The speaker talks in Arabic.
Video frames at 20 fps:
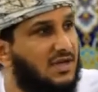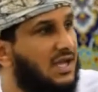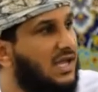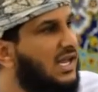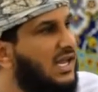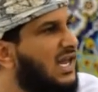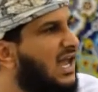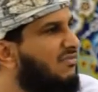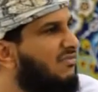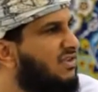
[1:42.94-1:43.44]

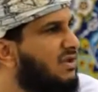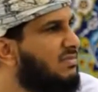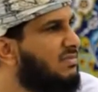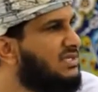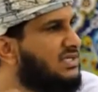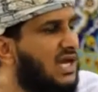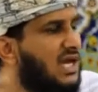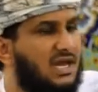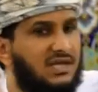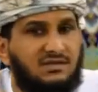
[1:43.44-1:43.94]
الا في
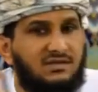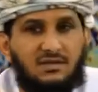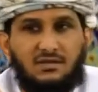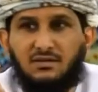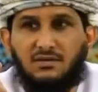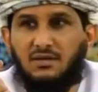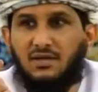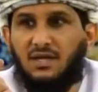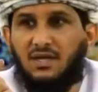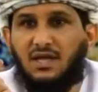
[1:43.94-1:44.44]
مساله
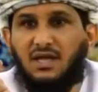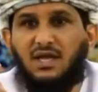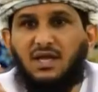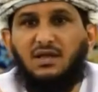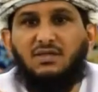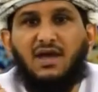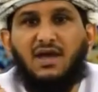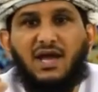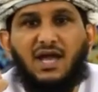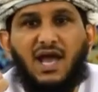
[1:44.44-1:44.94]

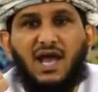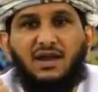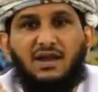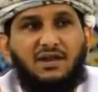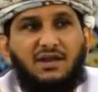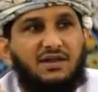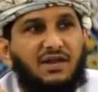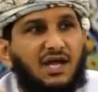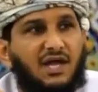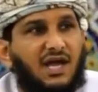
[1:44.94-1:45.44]
اذا كان
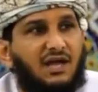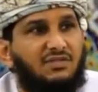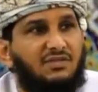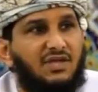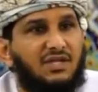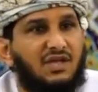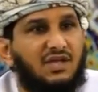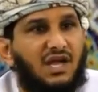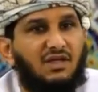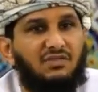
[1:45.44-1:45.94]
عندك
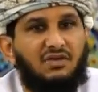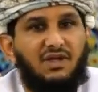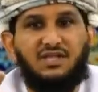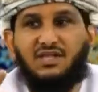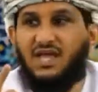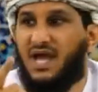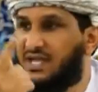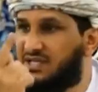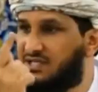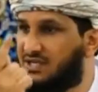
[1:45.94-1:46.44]
قضيه قضيه
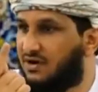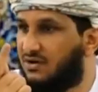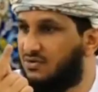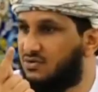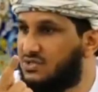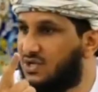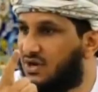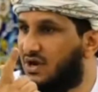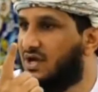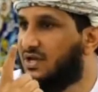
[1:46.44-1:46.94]
هجر
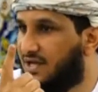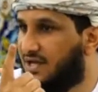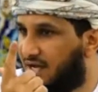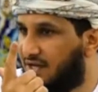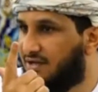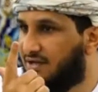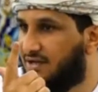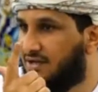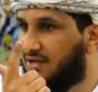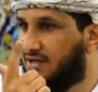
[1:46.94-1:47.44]
هجران
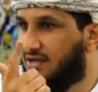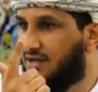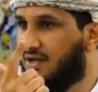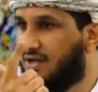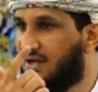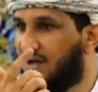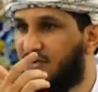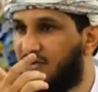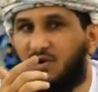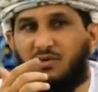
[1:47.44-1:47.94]
يعني
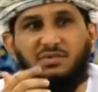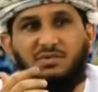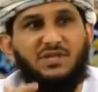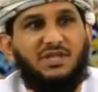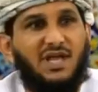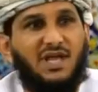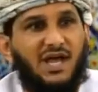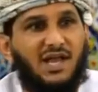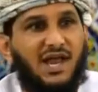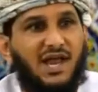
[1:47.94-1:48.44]

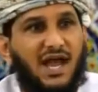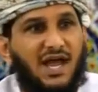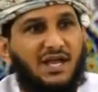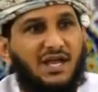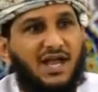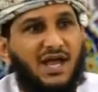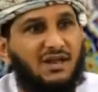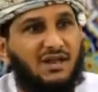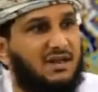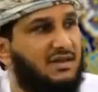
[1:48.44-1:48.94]
وبالتالي
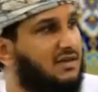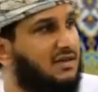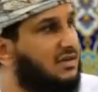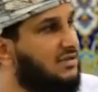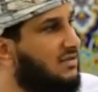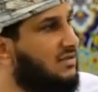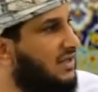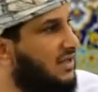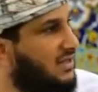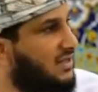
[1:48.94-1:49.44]
احيانا
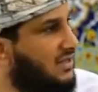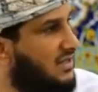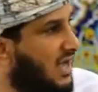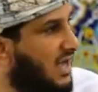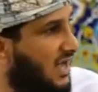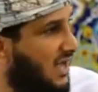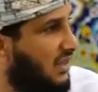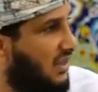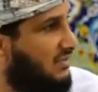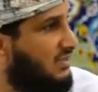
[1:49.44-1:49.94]
تريد
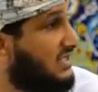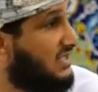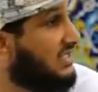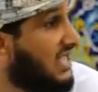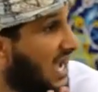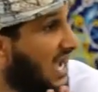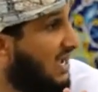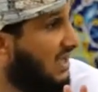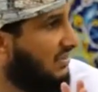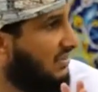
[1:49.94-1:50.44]
تاخذ بس
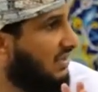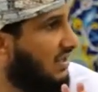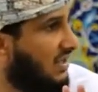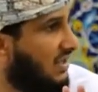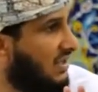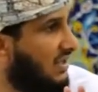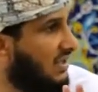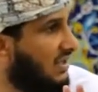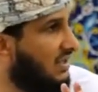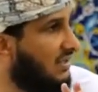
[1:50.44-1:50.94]
تاخذ
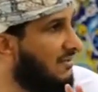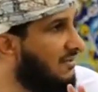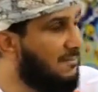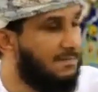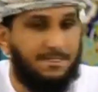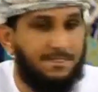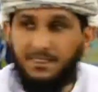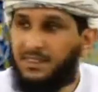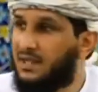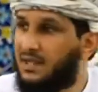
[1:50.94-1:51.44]

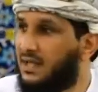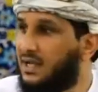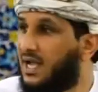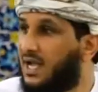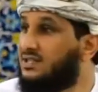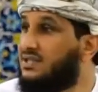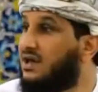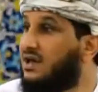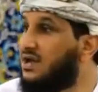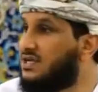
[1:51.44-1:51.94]

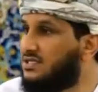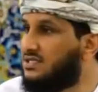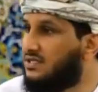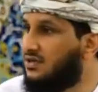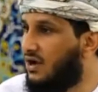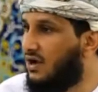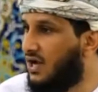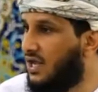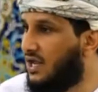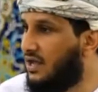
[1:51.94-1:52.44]
كدراسه
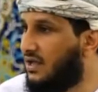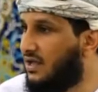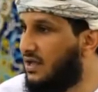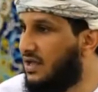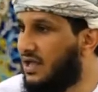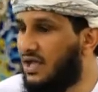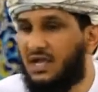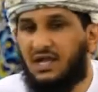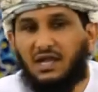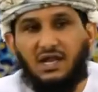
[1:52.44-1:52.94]
حاله
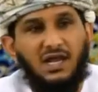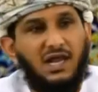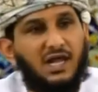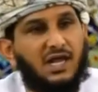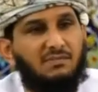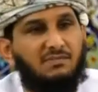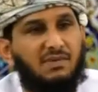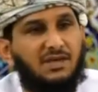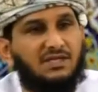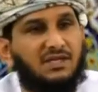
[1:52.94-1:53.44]

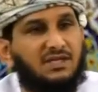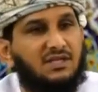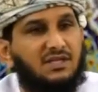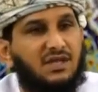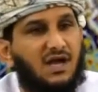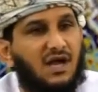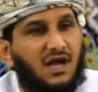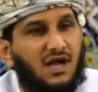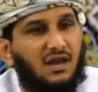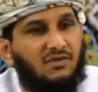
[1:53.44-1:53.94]
لكن ما
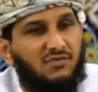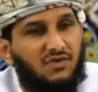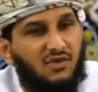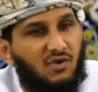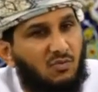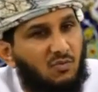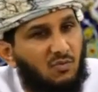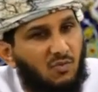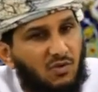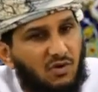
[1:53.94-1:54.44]
تتدخل في
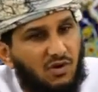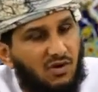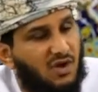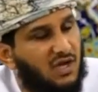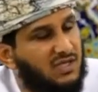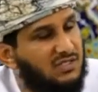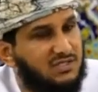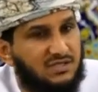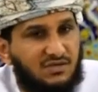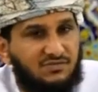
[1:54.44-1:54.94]
امور
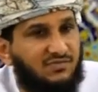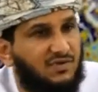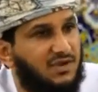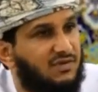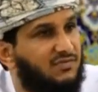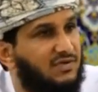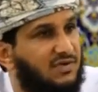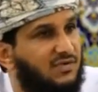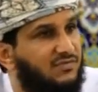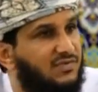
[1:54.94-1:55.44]
خاصه في
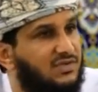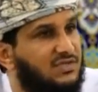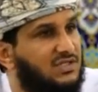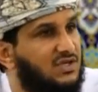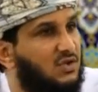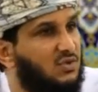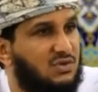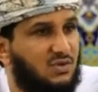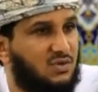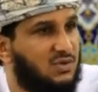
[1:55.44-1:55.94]
في
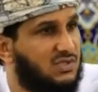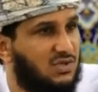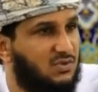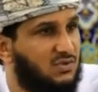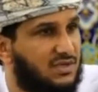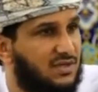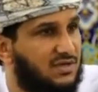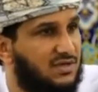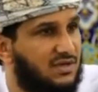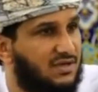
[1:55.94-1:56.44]
الزوجه
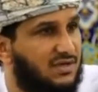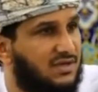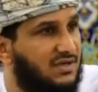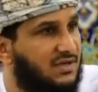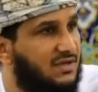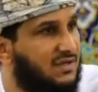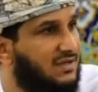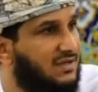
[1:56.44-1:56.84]
وزوجته